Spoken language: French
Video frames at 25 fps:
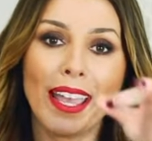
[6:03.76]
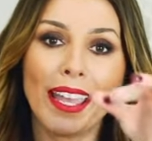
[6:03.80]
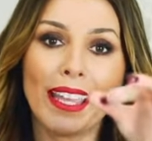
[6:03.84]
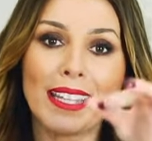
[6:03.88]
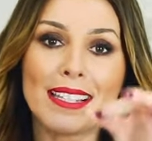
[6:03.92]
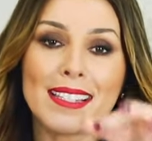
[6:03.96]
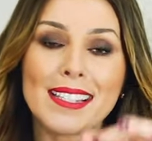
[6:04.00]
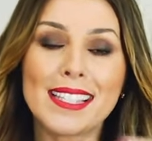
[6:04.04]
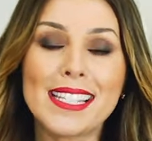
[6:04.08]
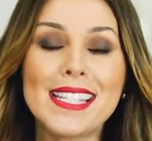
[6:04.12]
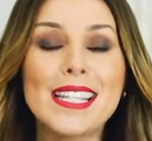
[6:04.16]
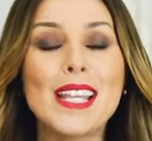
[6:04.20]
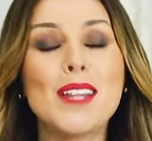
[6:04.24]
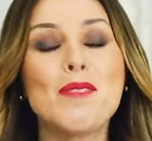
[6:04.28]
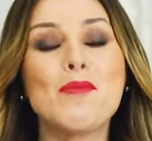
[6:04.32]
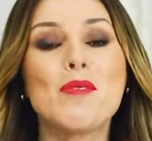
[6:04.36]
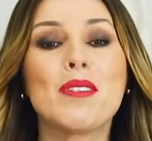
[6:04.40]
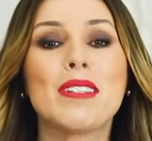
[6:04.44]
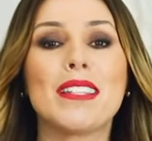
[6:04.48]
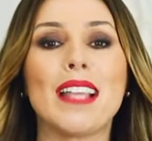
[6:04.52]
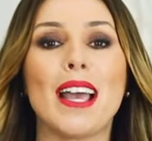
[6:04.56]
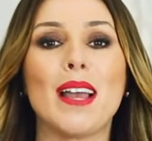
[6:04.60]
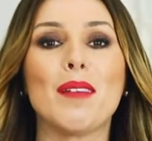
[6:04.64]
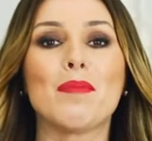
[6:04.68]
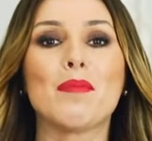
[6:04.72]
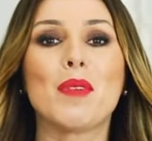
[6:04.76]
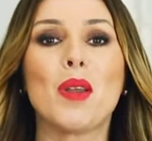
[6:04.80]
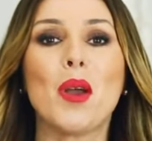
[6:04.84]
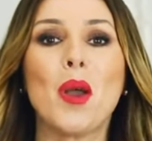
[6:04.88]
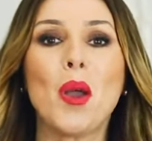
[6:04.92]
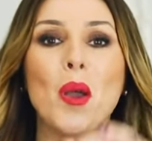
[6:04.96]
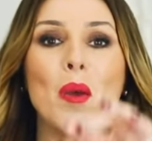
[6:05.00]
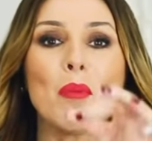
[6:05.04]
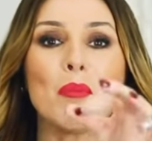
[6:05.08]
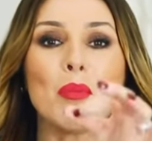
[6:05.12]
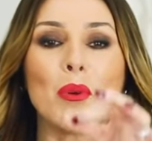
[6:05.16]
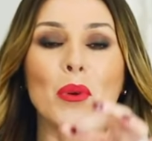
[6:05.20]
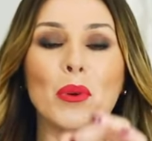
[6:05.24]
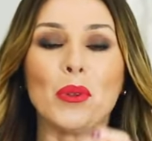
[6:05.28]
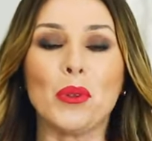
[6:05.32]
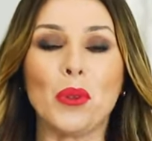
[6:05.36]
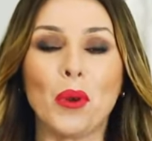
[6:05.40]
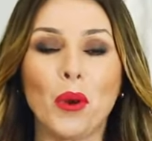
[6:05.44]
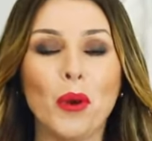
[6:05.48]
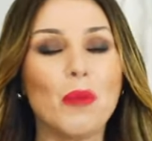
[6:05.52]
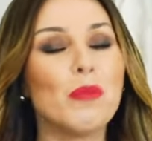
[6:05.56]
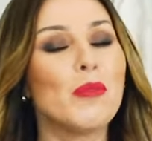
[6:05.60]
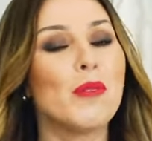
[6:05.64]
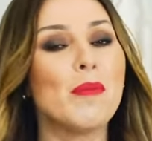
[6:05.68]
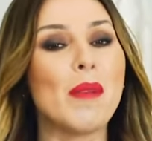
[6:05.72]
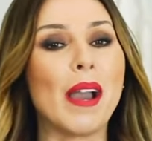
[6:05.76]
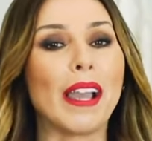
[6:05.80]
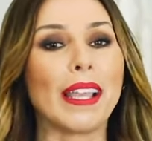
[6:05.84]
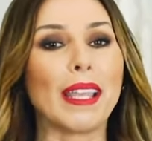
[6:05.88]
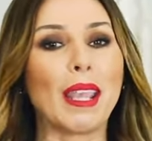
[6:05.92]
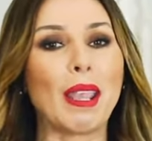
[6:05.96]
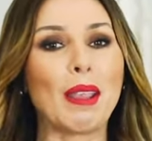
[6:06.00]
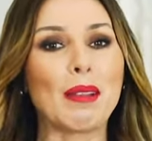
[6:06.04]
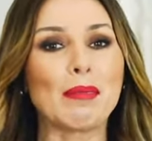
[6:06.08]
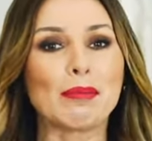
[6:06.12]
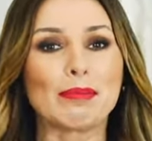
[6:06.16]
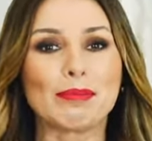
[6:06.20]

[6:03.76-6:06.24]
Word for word: est inéluctable pour une robe de mariée.